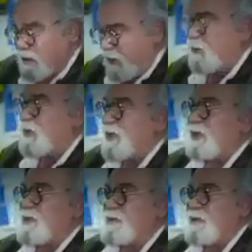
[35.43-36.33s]
انه هو
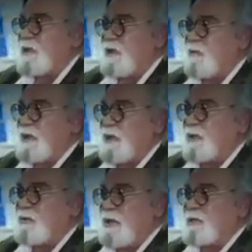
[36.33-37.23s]
اللي كيسيني على
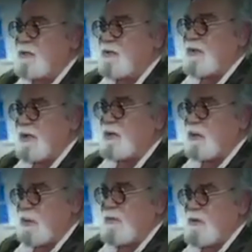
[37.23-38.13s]
مليار و200
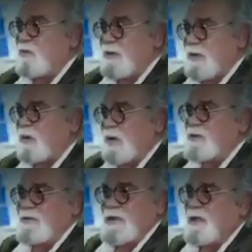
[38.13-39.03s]
ومليار و400 ومليار
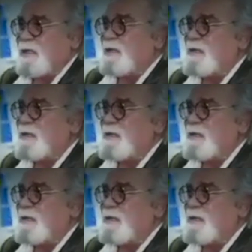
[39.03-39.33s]
و500